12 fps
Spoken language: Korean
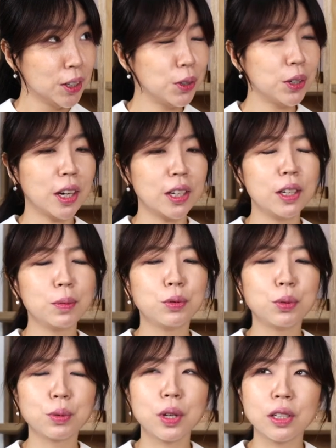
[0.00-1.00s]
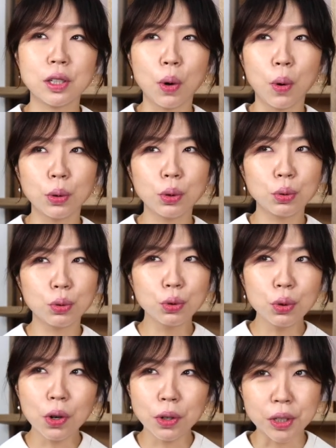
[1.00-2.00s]
그러니까 이 부동산이 적어도
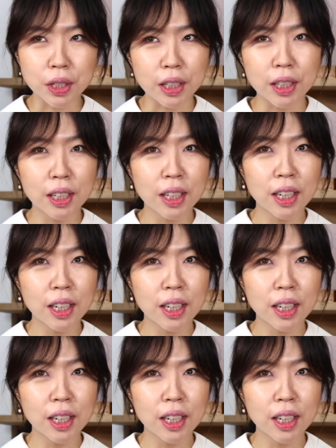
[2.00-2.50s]
누구 건지